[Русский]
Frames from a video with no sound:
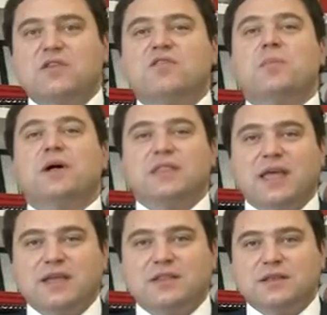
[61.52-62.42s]

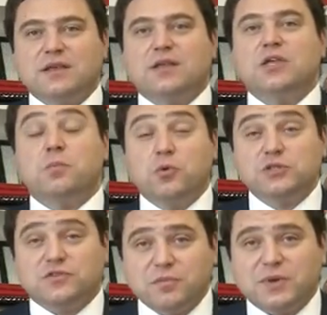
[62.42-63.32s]
выполняет и
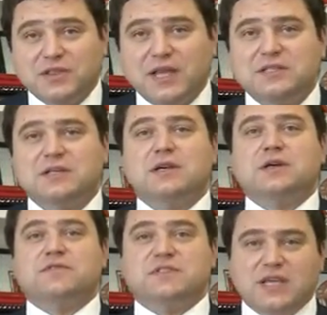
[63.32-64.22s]
будет выполнять
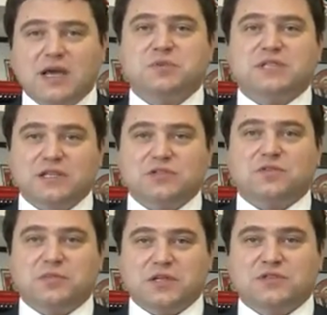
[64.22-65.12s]
все
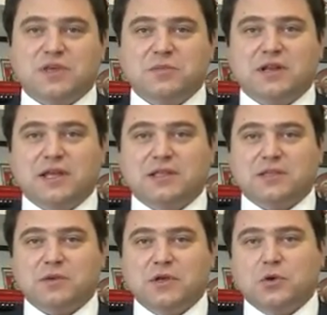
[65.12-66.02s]
обязательства перед своими
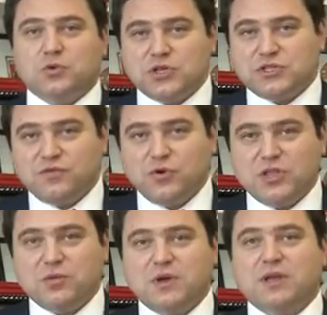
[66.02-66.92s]
клиентами. Уже
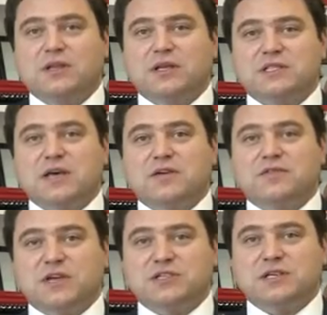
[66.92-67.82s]
сегодня мы доставили
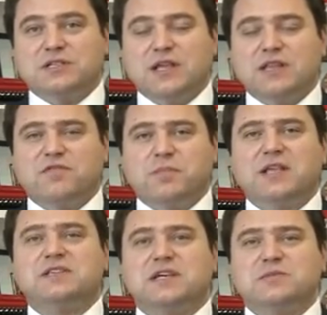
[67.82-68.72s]
в наше отделение в
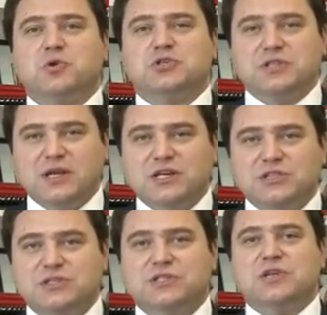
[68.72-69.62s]
5 раз больше
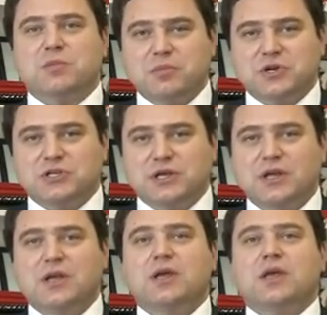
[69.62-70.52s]
наличности, чем обычно.
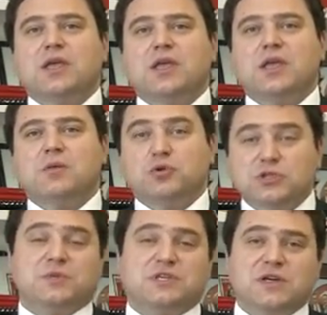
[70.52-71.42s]
И
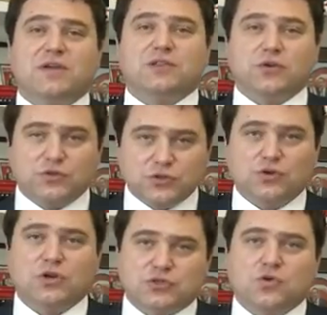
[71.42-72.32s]
будем доставлять ровно
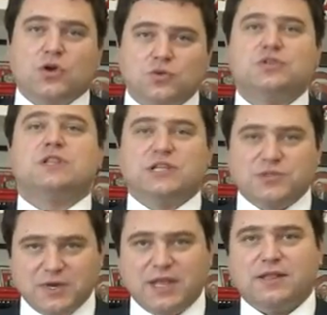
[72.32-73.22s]
столько, сколько нужно
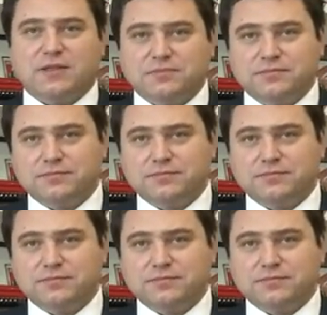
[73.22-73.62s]
нашим клиентам.